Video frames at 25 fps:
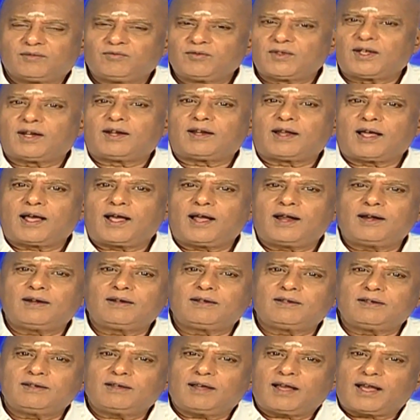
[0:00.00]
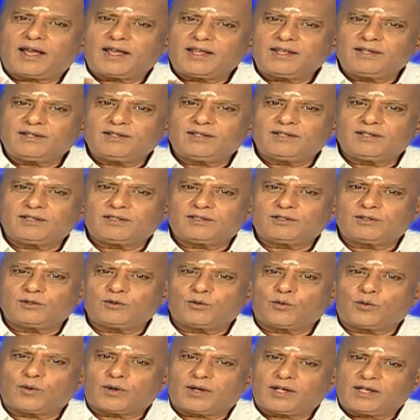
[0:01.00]
இந்த நான்கு
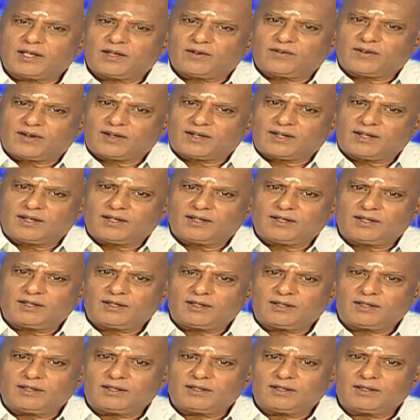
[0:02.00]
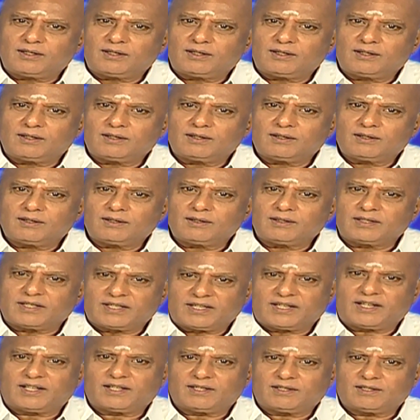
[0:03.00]
ஐந்துக்கு உடையவர்கள்
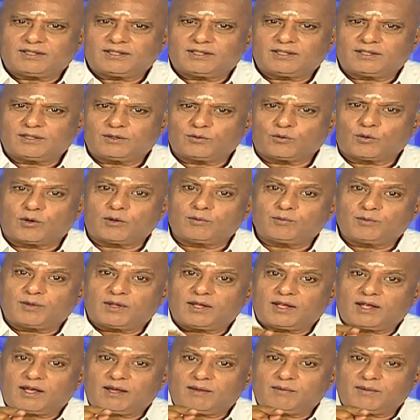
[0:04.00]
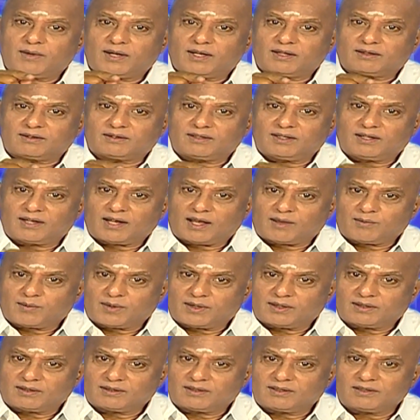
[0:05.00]
இணைந்து ஒன்பதாம் இடத்தில்
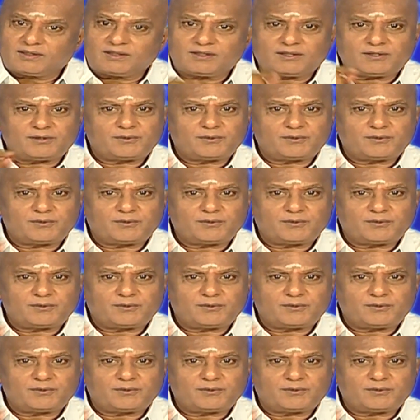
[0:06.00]
அமர்ந்து